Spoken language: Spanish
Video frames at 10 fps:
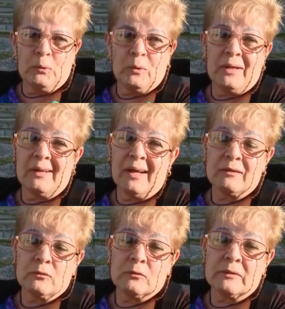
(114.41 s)
Porque el
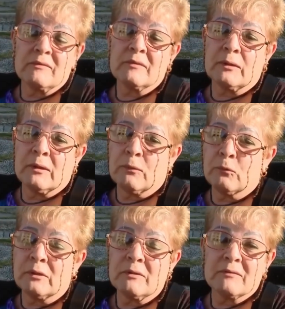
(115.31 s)
gasto que se
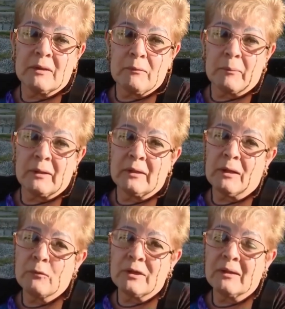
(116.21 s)
utilizaba para ir
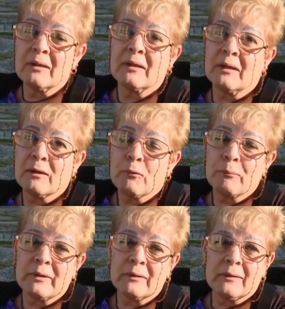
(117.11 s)
a Guyana era
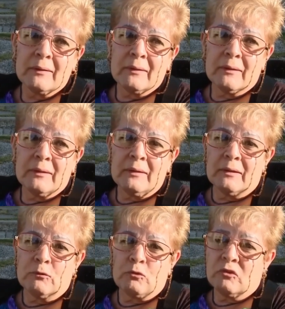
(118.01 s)
enorme.
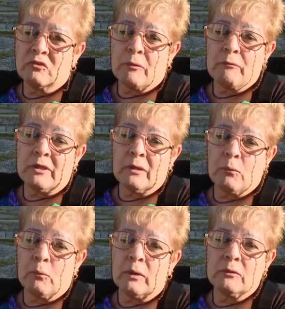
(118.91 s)
Eh, no se sabía
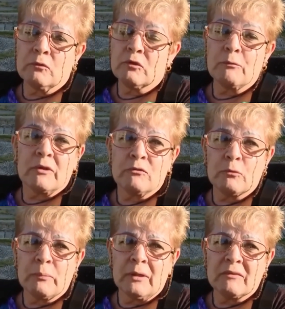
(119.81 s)
cuándo se iba a
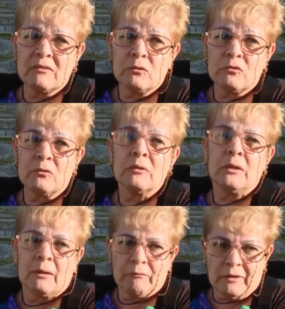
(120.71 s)
resolver la situación
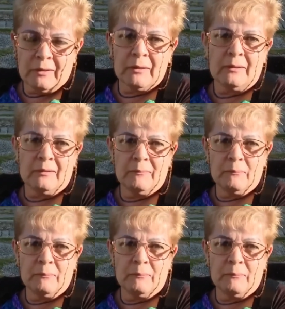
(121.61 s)
y había que ir.